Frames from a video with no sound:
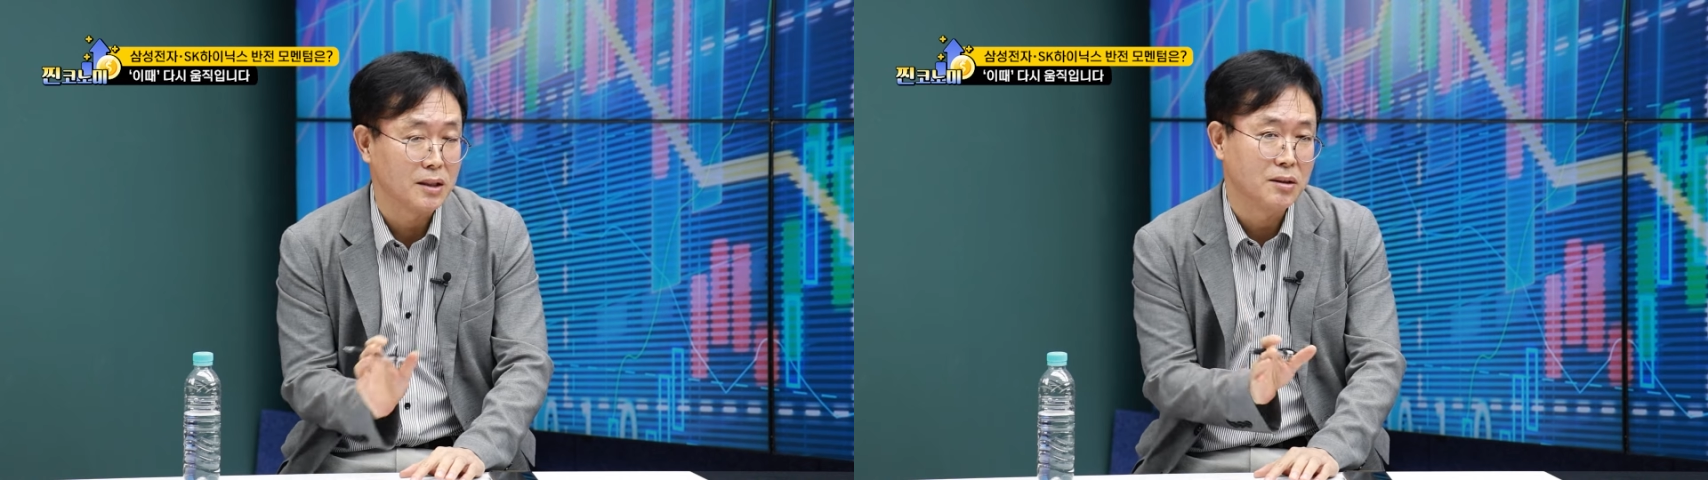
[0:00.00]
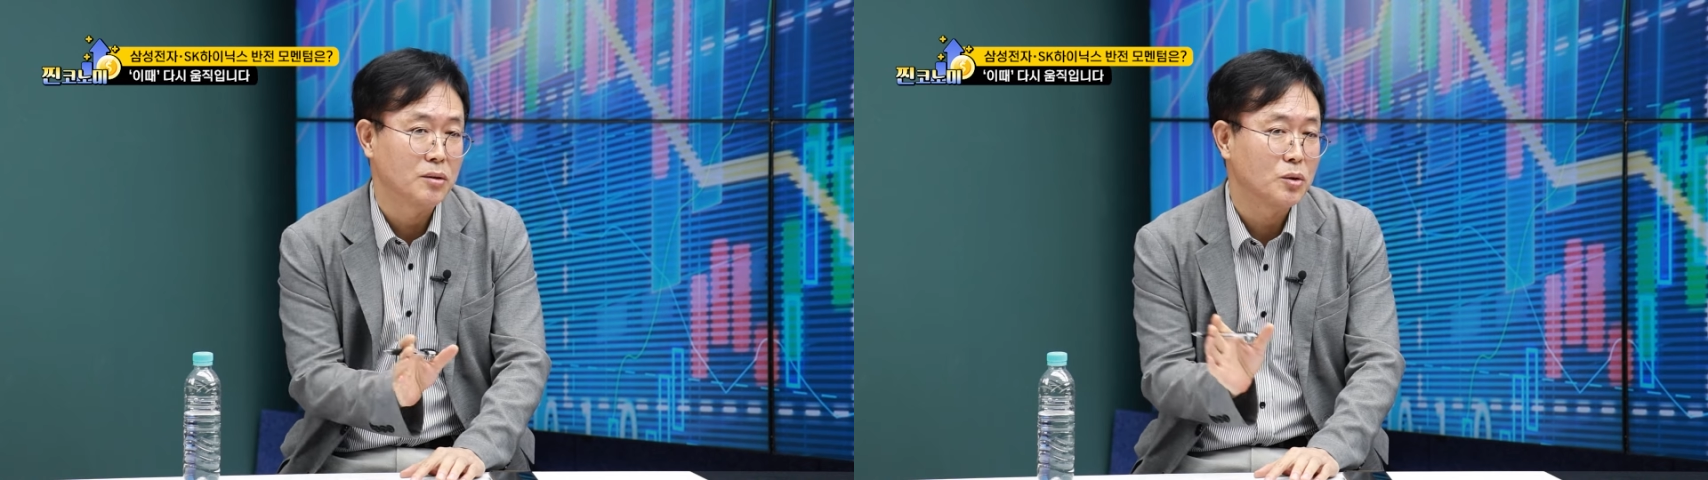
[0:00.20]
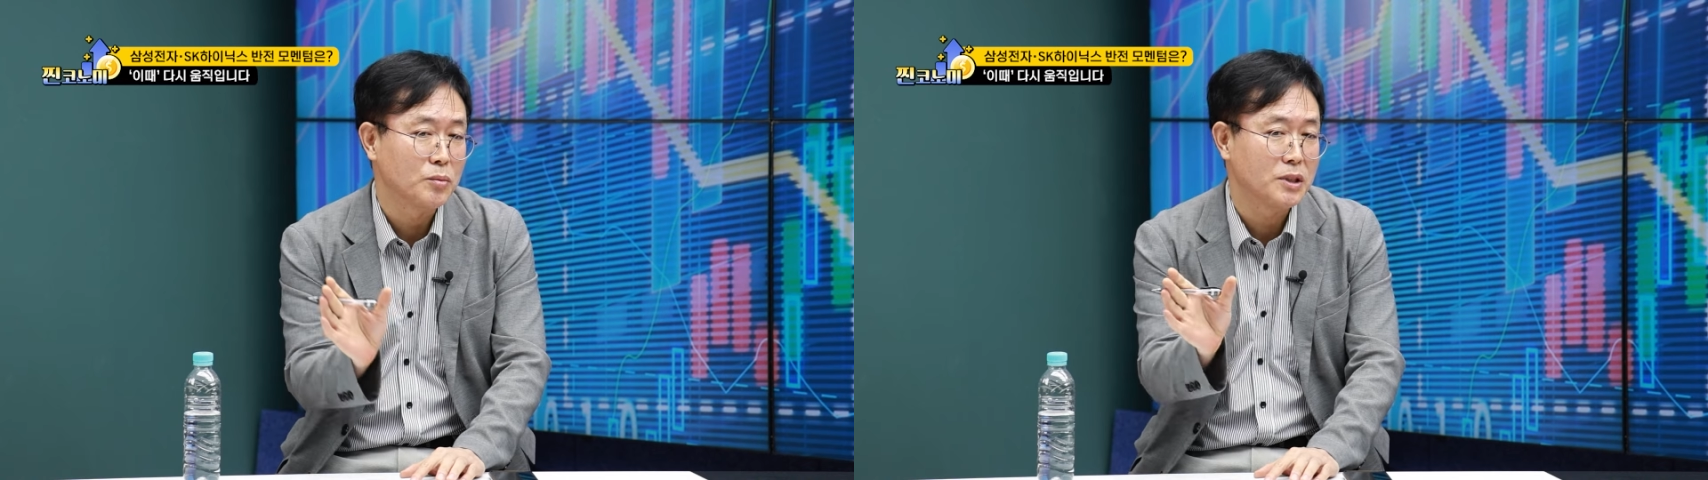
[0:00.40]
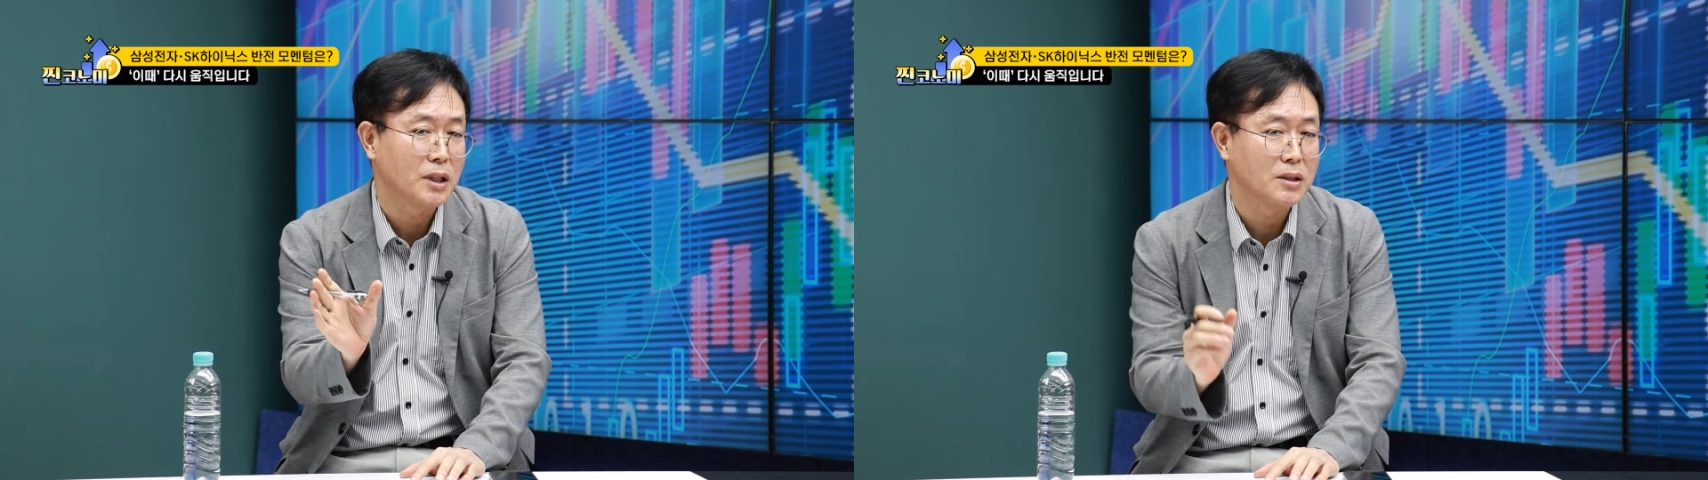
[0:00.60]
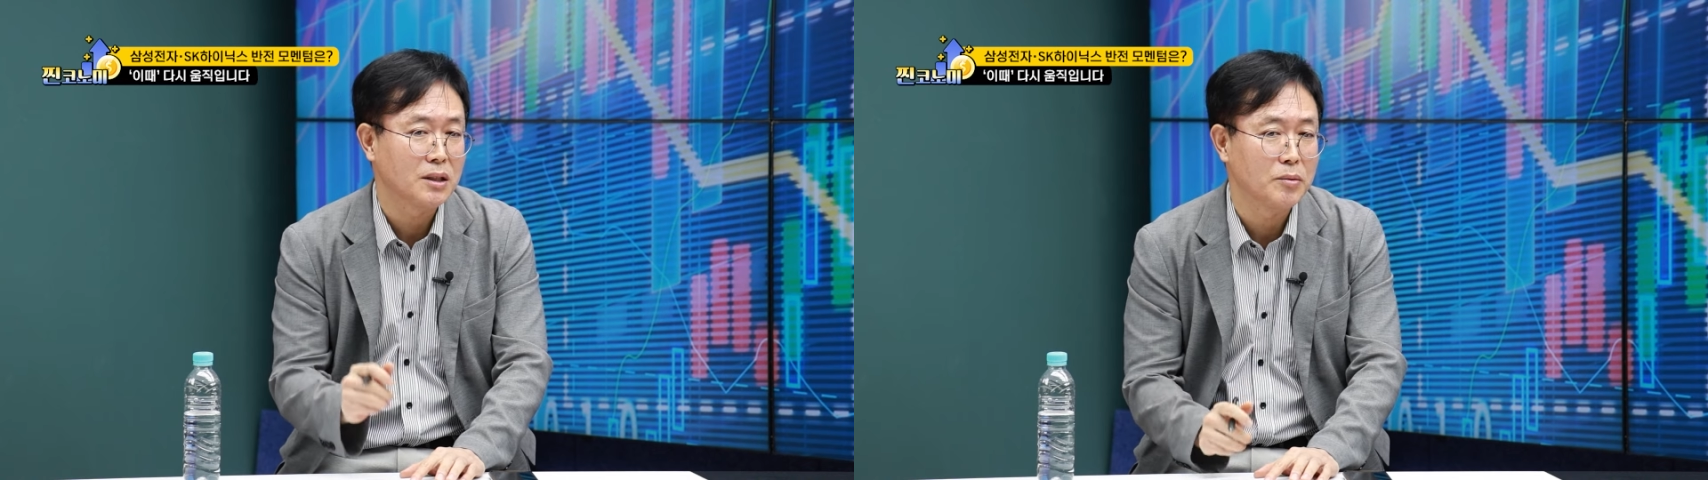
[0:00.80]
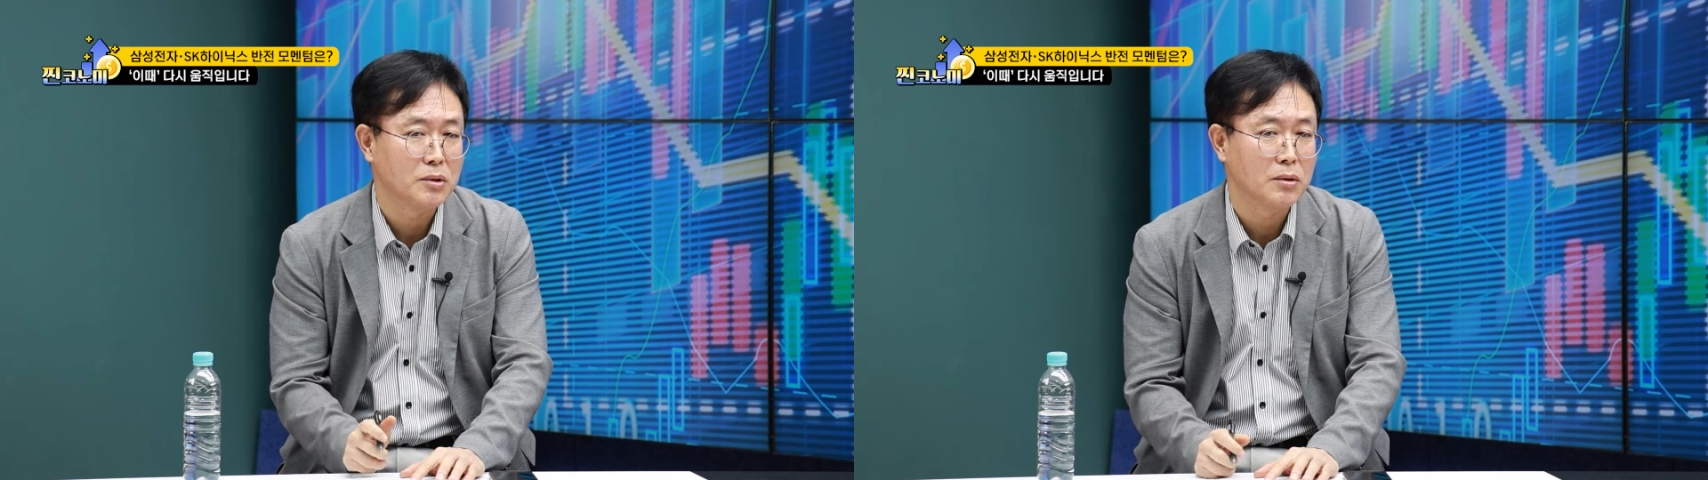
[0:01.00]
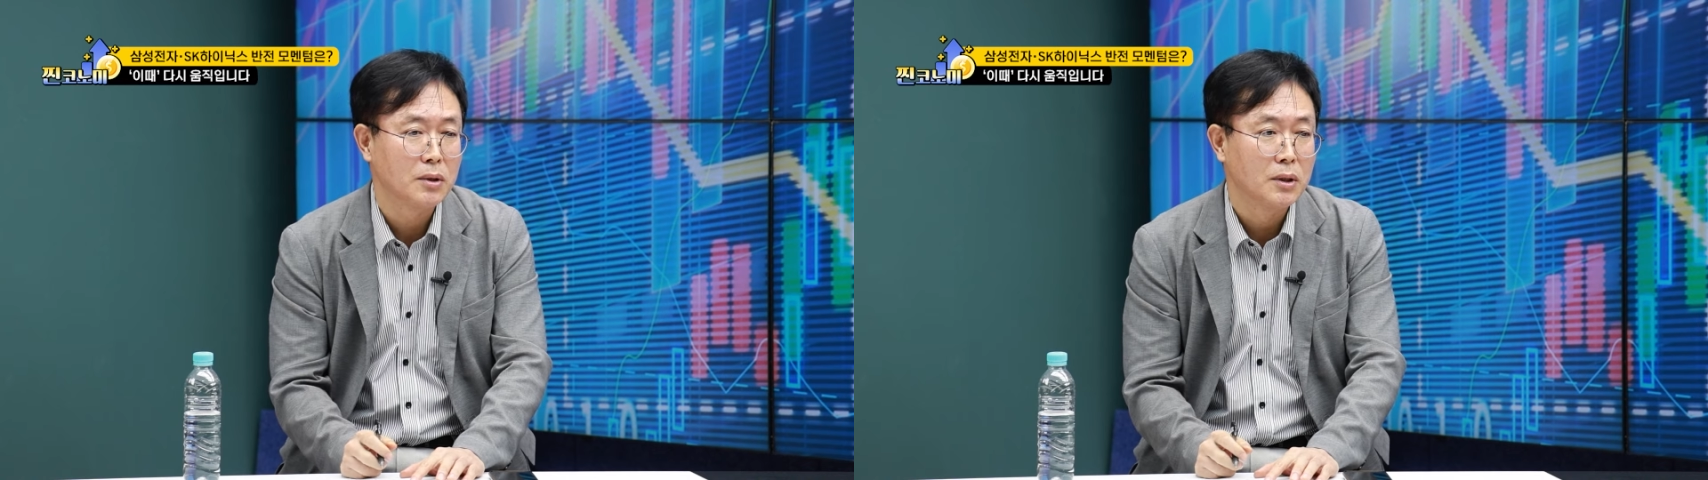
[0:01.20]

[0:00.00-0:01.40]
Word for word: 이거는 좀 시간 지나면서